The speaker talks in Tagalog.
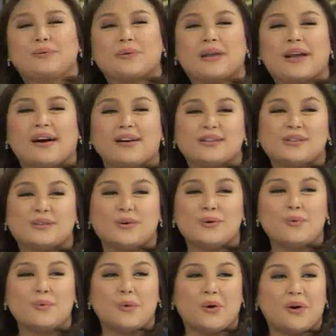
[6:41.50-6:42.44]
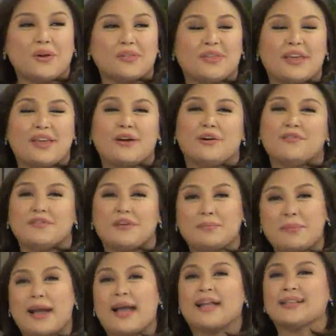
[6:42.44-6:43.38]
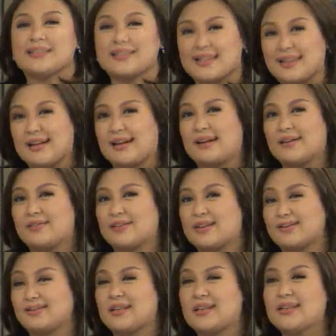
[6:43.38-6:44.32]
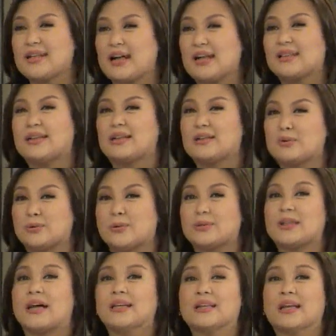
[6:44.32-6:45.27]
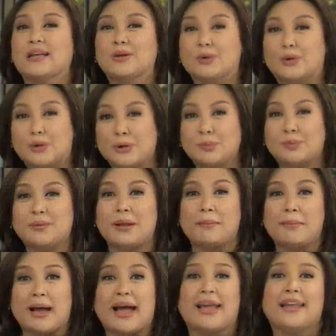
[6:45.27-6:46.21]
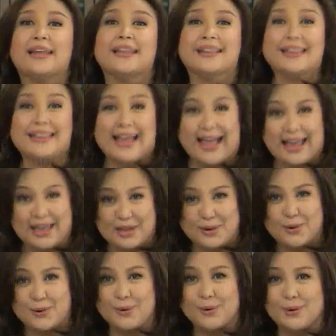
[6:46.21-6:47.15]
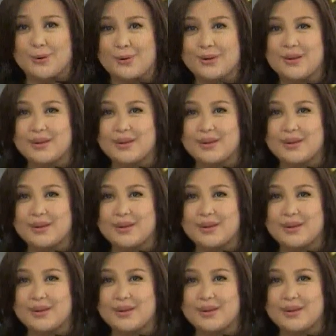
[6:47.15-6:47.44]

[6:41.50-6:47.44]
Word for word: We are so worthy of a man's love. Hindi natin utang na loob na mahalin tayo.